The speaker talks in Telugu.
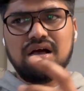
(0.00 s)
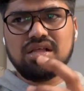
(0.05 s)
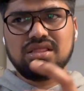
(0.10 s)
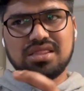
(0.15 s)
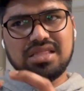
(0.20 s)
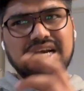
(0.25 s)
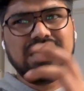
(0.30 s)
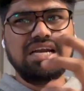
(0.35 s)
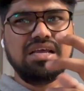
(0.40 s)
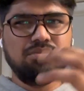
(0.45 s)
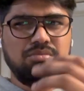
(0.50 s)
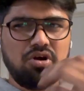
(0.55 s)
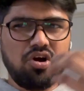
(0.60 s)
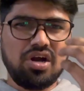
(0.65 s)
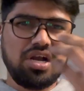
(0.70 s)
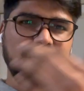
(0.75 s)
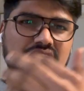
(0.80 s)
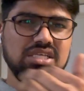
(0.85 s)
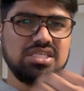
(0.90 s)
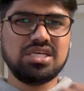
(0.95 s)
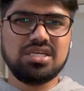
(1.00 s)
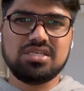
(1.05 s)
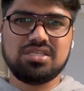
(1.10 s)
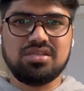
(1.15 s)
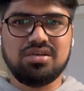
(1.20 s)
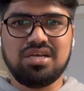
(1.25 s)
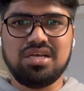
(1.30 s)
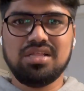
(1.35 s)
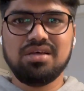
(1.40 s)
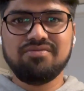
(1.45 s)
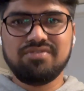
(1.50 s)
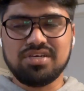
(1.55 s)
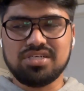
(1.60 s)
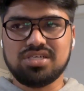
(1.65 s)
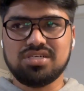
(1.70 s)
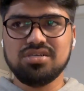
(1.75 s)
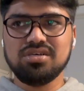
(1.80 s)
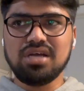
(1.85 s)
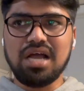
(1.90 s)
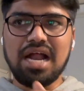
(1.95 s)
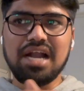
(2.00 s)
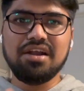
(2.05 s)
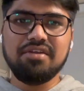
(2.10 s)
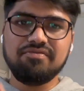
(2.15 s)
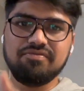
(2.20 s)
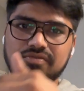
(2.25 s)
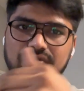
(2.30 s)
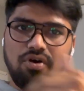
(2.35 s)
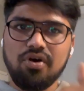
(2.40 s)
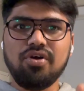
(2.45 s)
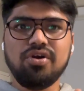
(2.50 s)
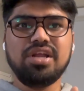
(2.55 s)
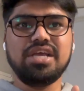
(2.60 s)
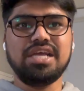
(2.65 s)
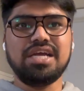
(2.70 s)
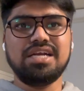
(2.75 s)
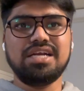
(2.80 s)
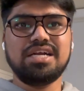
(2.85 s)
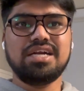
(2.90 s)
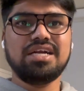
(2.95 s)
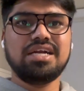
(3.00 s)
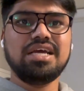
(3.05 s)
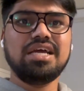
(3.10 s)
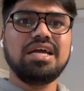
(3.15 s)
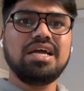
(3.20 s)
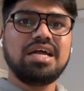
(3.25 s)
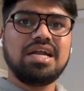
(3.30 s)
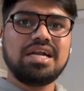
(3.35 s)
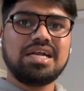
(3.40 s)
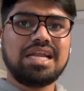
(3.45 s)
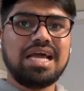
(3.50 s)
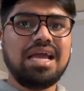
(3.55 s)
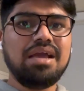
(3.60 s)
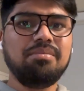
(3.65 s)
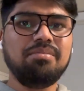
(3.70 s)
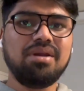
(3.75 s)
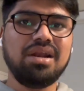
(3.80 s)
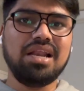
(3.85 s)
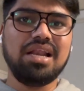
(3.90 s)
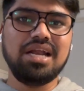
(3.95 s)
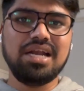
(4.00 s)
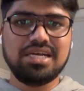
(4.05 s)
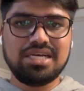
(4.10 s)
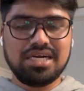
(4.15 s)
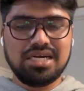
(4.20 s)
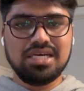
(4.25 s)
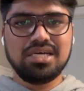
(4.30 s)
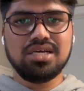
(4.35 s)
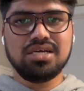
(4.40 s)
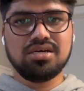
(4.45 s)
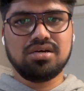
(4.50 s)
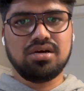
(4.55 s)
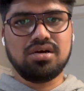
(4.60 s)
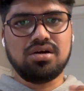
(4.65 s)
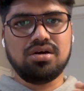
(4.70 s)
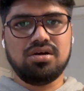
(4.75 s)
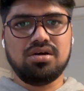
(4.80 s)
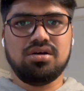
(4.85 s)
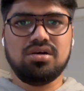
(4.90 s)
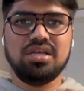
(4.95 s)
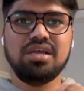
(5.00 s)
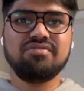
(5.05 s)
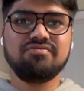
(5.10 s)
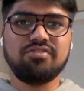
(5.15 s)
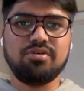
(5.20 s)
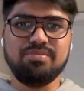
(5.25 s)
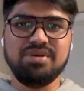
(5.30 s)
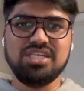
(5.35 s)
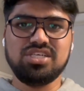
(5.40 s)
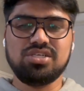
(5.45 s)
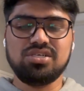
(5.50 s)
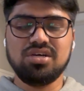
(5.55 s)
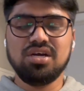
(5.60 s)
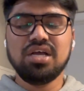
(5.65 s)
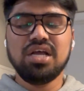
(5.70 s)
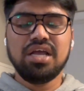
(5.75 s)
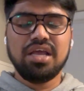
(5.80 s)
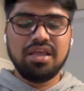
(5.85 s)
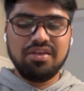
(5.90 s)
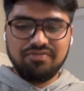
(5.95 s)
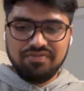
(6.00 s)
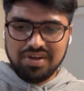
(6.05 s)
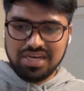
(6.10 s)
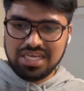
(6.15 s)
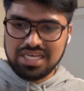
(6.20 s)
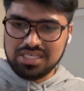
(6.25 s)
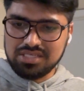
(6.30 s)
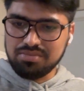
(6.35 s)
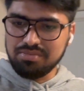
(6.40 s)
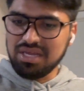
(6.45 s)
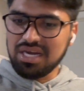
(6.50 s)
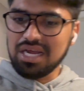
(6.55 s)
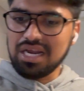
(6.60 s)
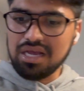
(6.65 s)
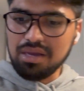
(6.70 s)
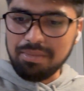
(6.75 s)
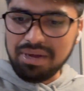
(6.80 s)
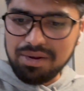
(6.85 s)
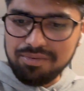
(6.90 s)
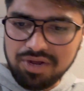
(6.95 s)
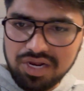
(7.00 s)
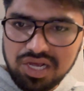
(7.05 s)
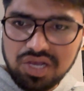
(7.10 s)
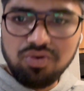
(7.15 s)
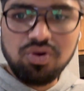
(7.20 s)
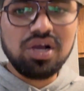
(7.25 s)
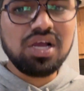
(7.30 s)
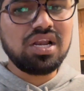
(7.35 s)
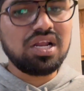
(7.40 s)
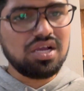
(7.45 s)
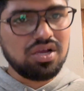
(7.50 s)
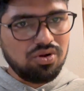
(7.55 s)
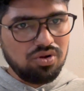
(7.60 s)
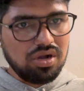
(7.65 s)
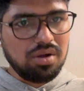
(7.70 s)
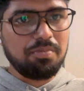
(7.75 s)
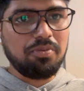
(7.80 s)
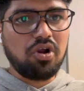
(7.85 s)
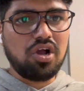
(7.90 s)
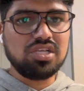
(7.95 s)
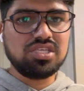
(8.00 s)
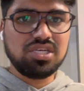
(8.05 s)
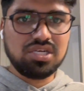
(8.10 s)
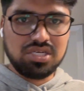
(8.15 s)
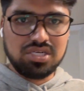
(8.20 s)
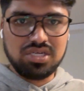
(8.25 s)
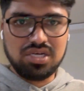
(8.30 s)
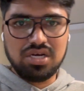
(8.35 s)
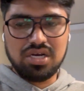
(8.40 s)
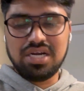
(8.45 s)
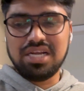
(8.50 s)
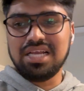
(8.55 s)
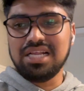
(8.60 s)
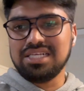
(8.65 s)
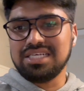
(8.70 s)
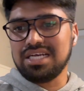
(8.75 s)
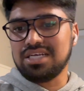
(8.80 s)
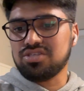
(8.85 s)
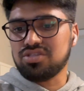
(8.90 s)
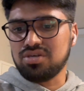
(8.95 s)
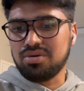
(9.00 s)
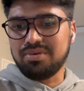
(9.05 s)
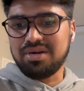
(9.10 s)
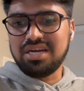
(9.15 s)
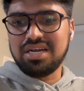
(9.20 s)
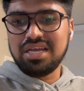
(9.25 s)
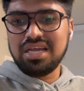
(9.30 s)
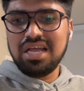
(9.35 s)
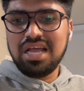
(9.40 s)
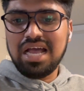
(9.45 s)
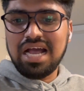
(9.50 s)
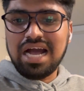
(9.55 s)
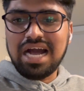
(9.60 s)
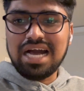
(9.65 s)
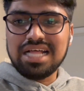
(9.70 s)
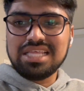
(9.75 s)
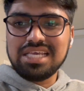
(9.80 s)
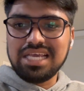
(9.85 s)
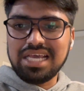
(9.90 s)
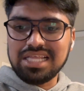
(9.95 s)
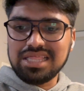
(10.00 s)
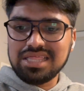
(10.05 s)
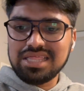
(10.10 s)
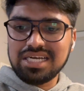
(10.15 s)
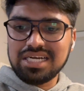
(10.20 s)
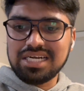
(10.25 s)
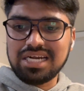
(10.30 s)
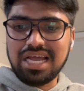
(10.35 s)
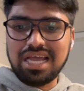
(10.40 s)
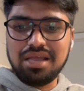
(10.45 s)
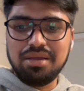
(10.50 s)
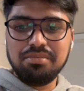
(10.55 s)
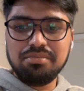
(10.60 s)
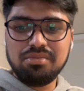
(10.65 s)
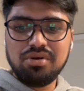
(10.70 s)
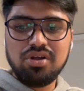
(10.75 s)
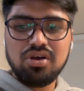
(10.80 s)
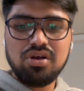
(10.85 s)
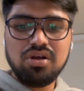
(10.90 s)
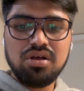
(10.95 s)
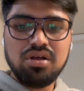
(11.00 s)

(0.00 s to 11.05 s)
త్రీ డి మోడలింగ్ చేస్తాం కదా ఫస్ట్ అండ్ ఫోర్ డి ఏంటంటే టైం రిలేటెడ్ ఇన్ఫర్మేషన్ ఇఫ్ ఇన్ కేస్ మీరు కనుక మనం ఒక ఒక ప్రాజెక్ట్ డీల్ చేస్తున్నామంటే అది ఎంత టైంలో